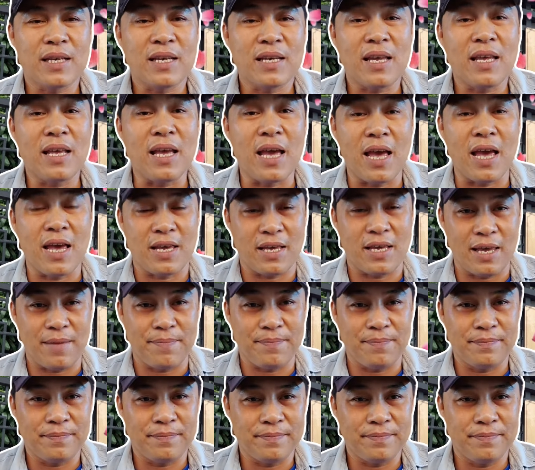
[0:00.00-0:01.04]
cái, nghề
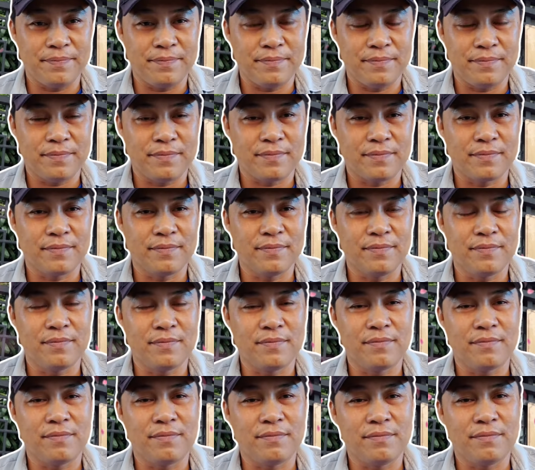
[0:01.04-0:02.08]
nghiệp ừ,
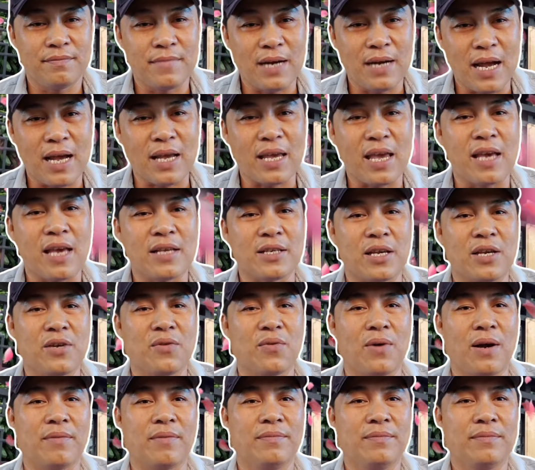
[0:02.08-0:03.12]
mà nghệ sĩ
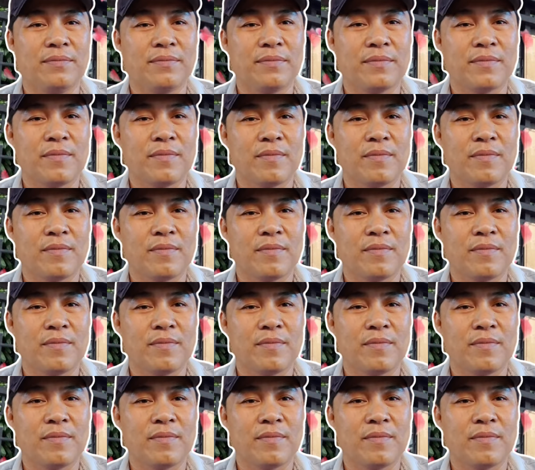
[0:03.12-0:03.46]
của ổng